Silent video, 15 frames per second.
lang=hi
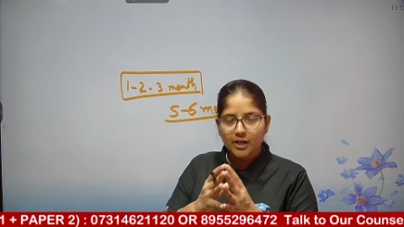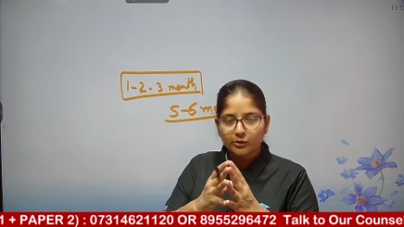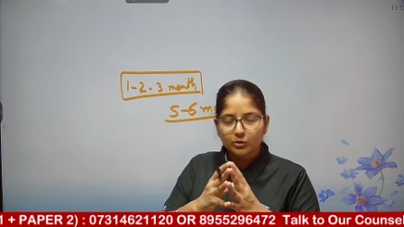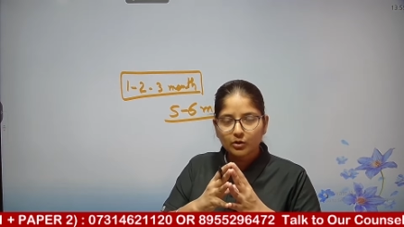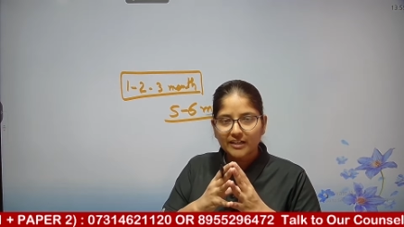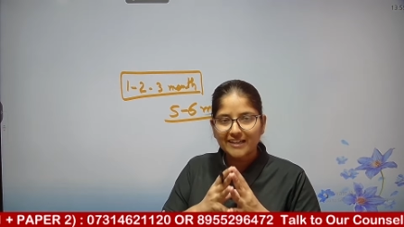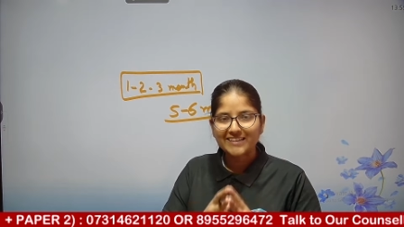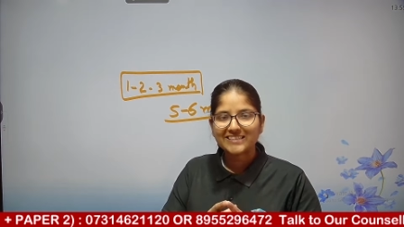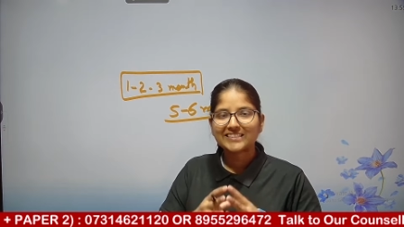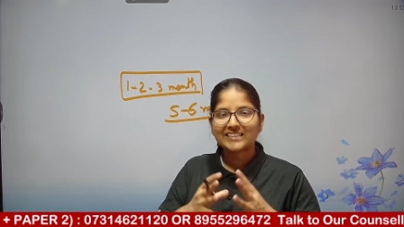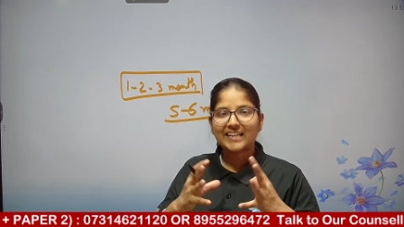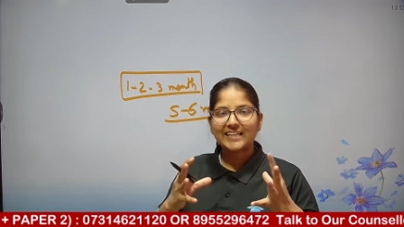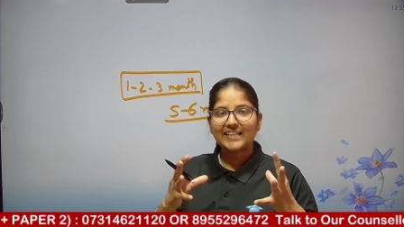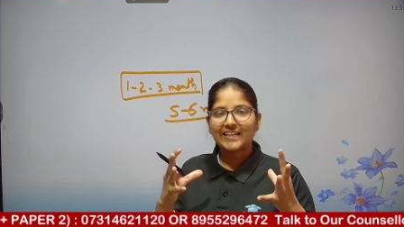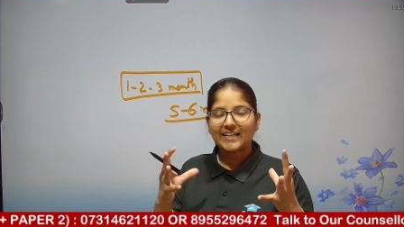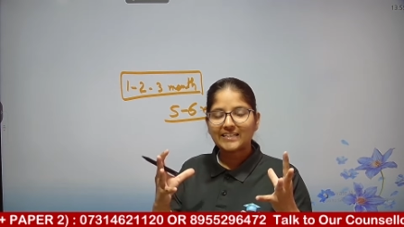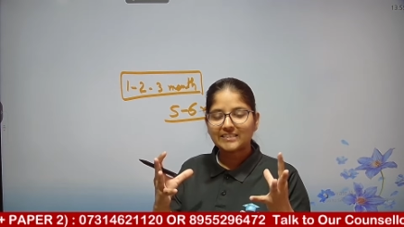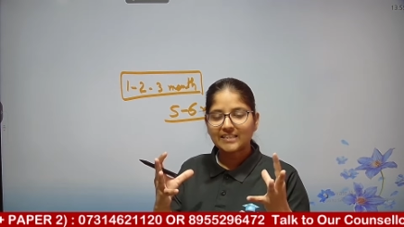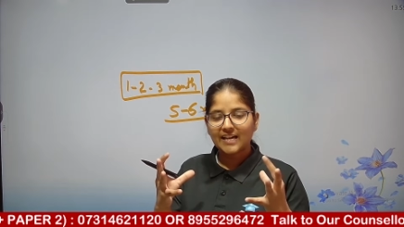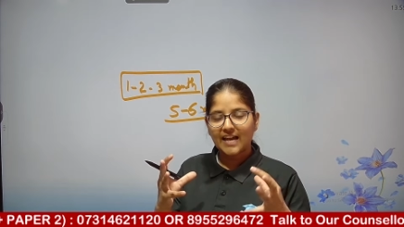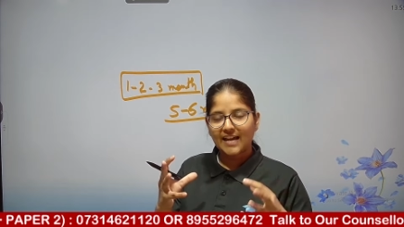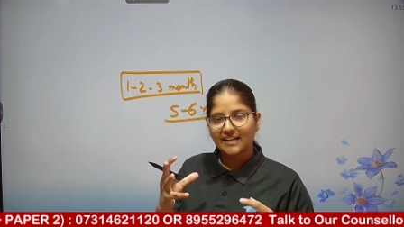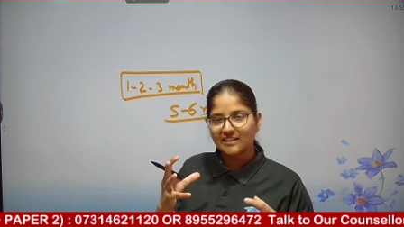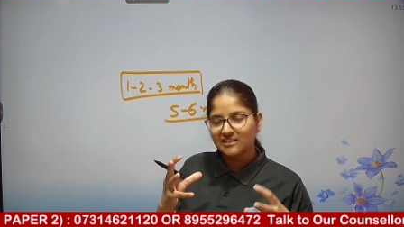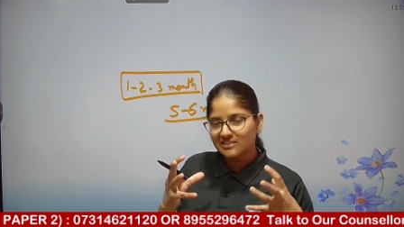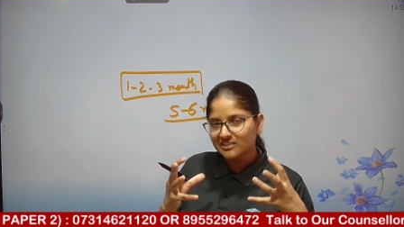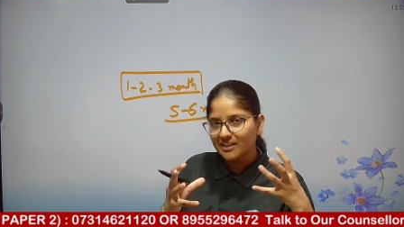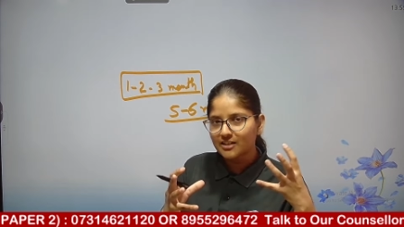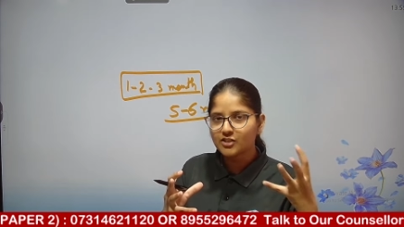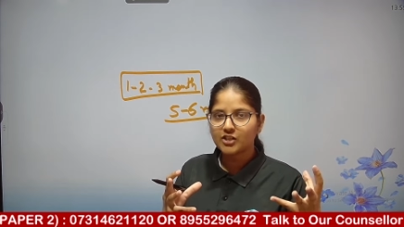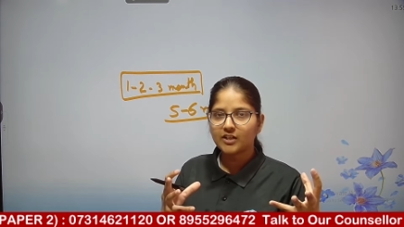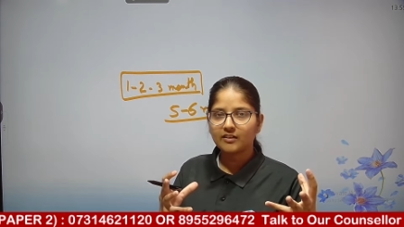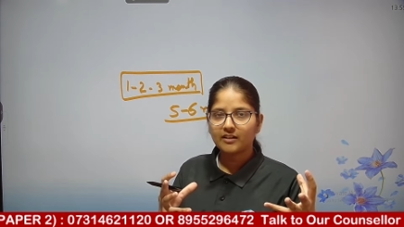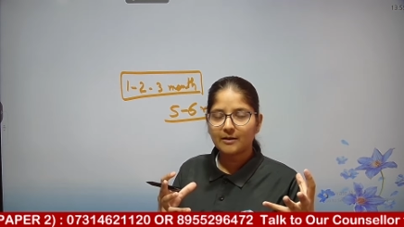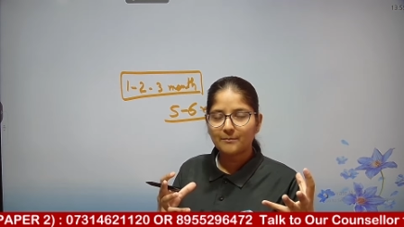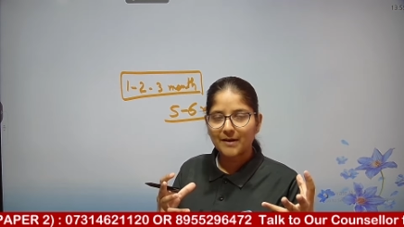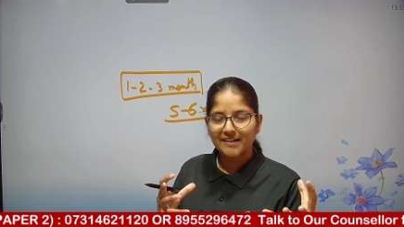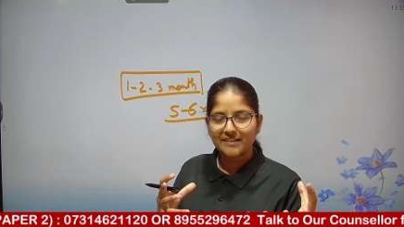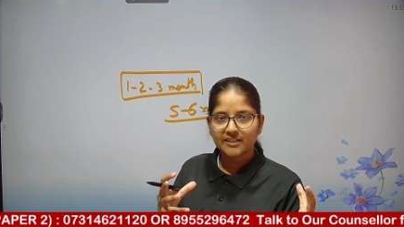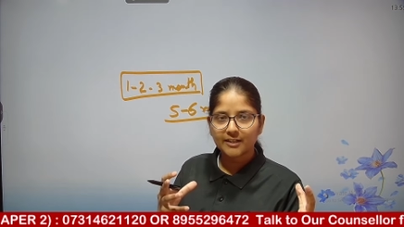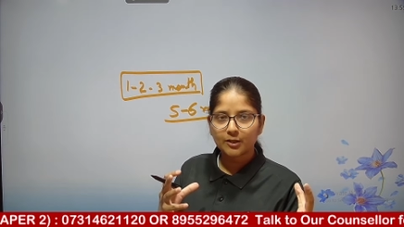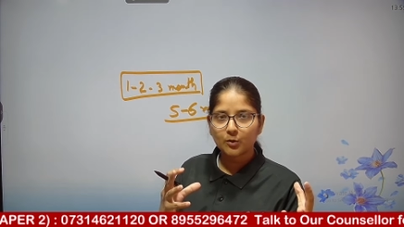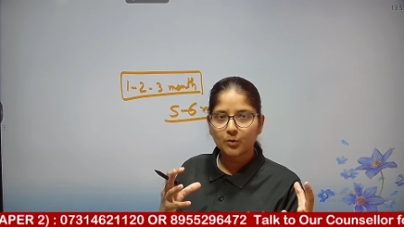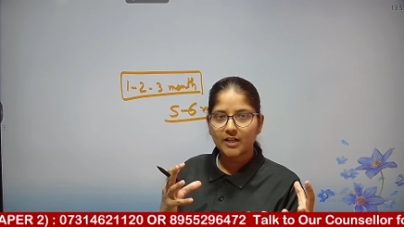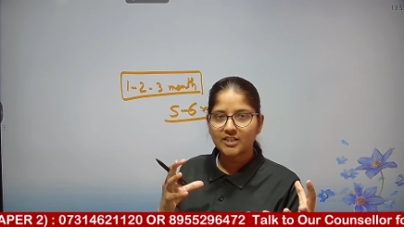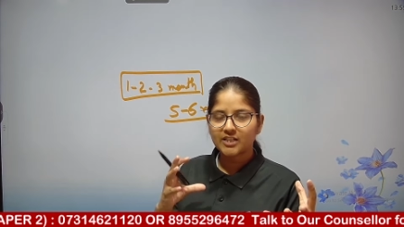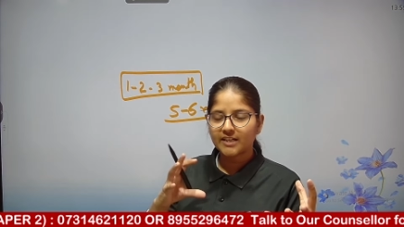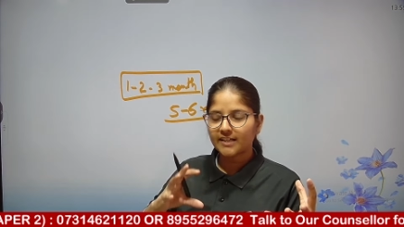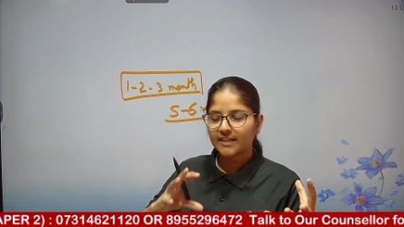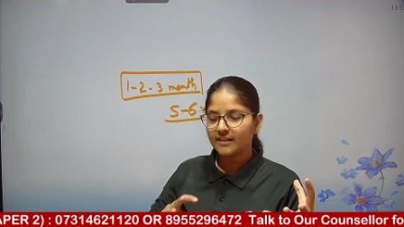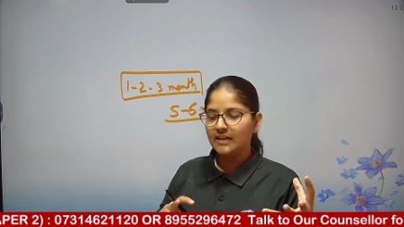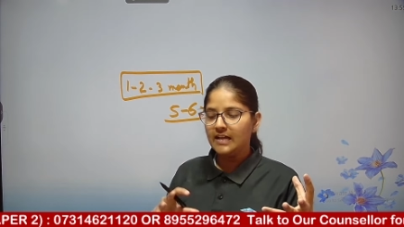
तो किस तरीके से एक रिसर्चर का माइंडसेट होना चाहिए